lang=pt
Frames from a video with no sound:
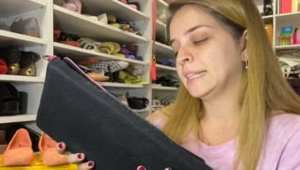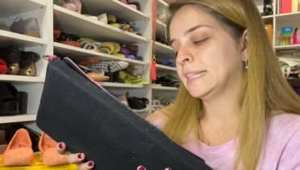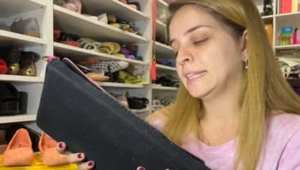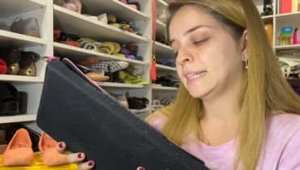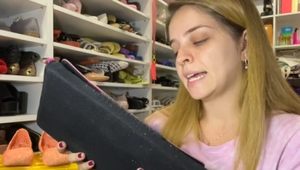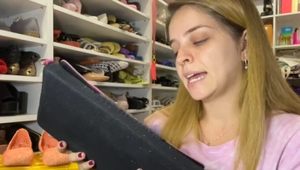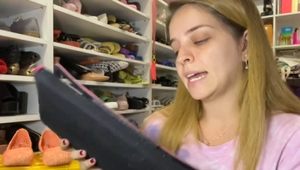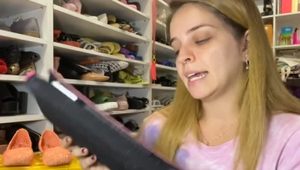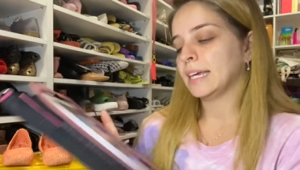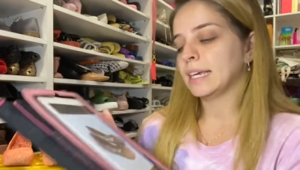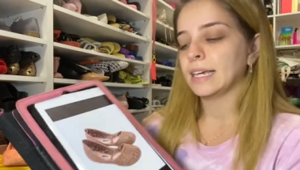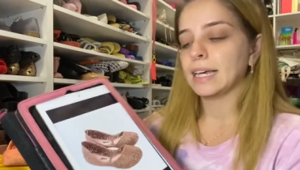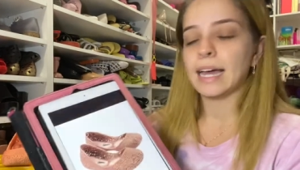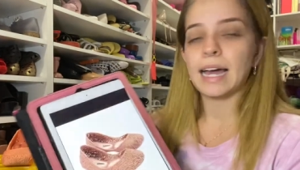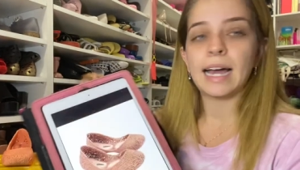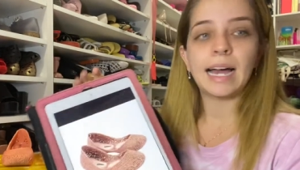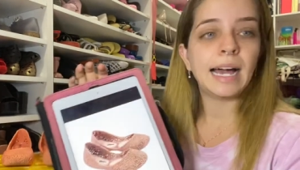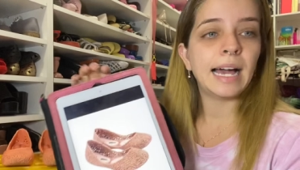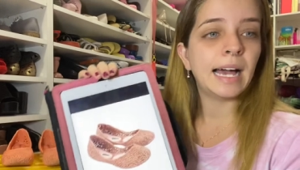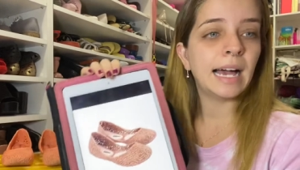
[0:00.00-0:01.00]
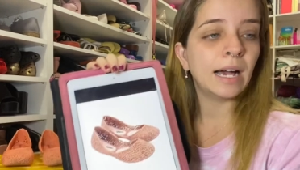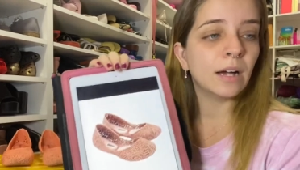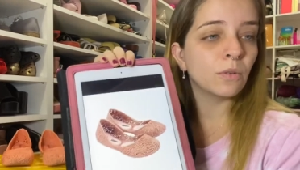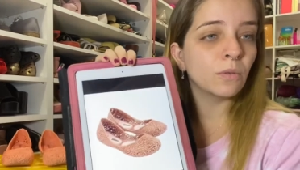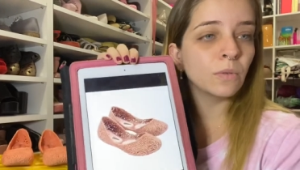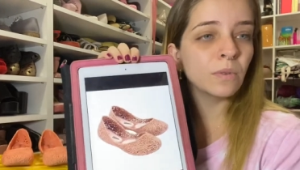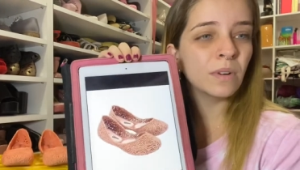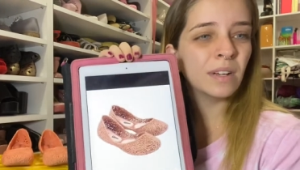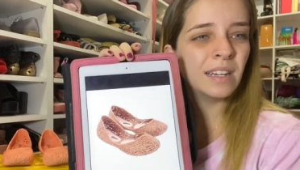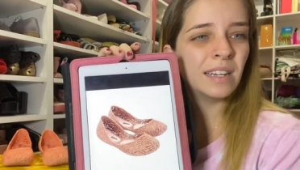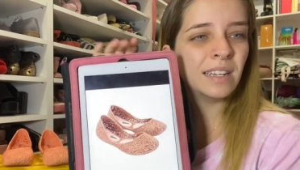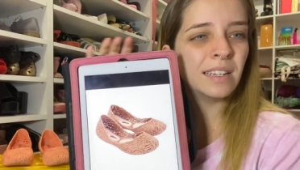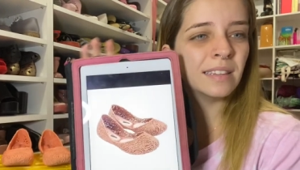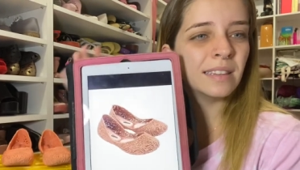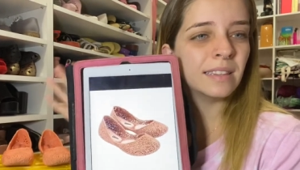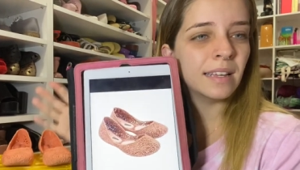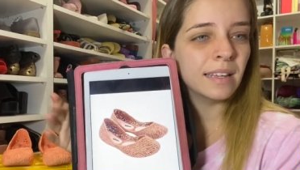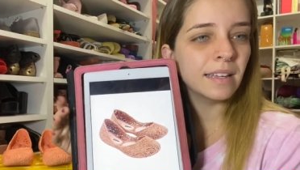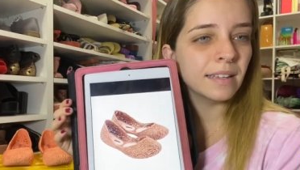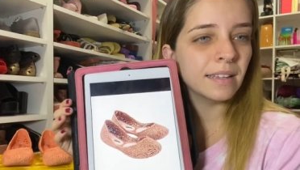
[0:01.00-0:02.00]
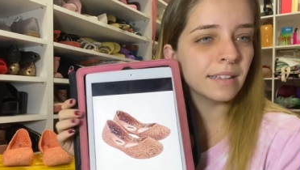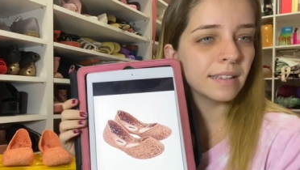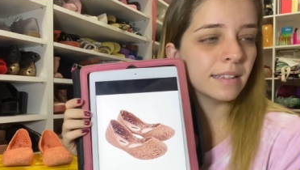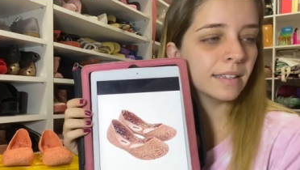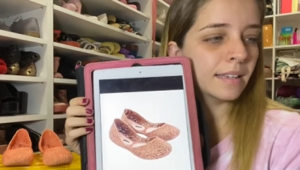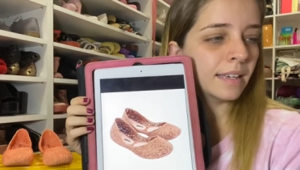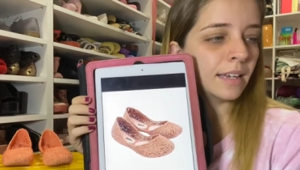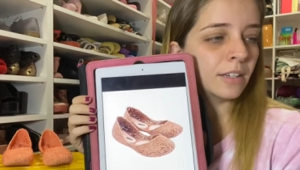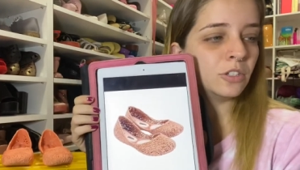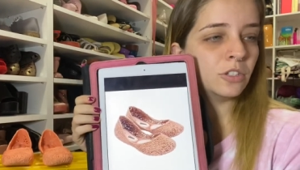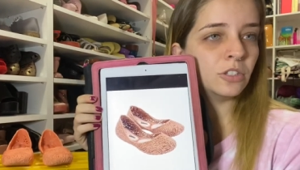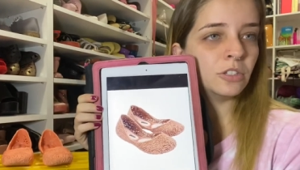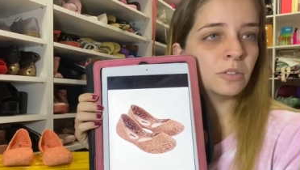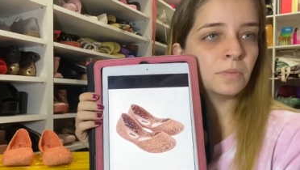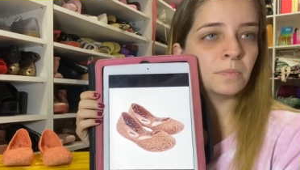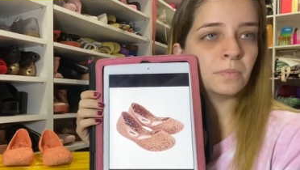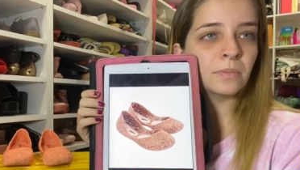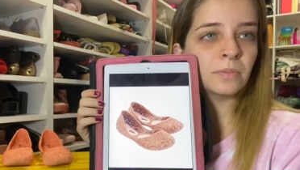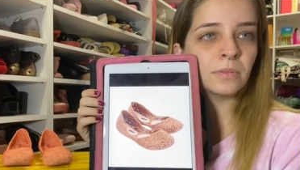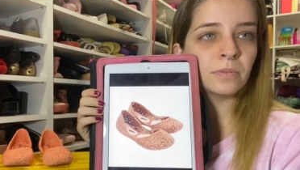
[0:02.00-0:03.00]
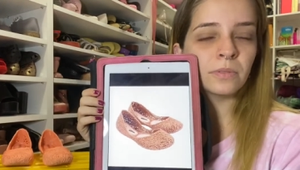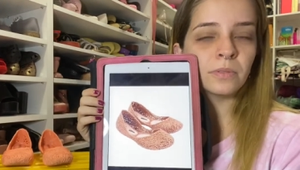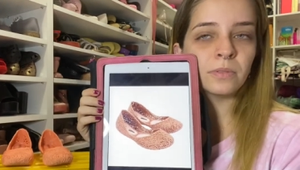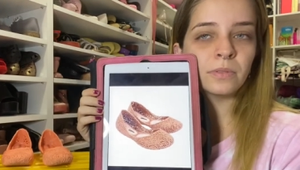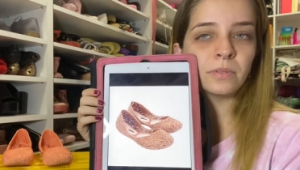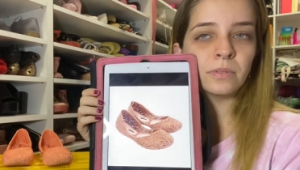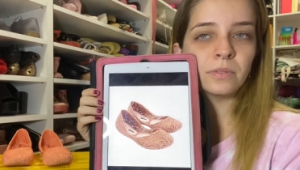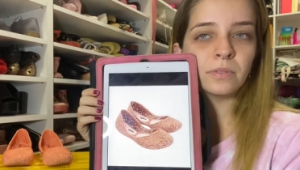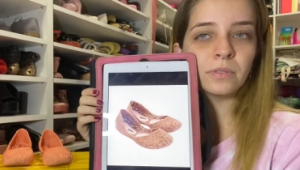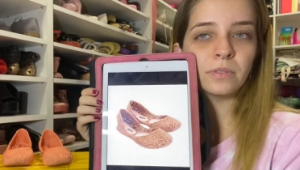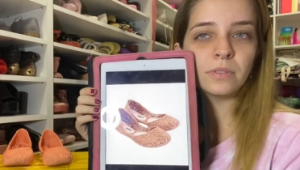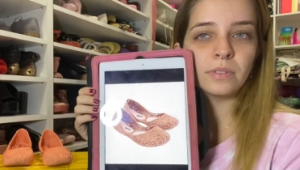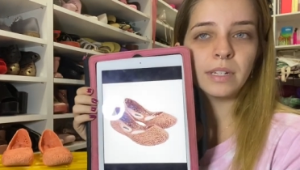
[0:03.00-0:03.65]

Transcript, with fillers: Tem a com glitter, que é tipo...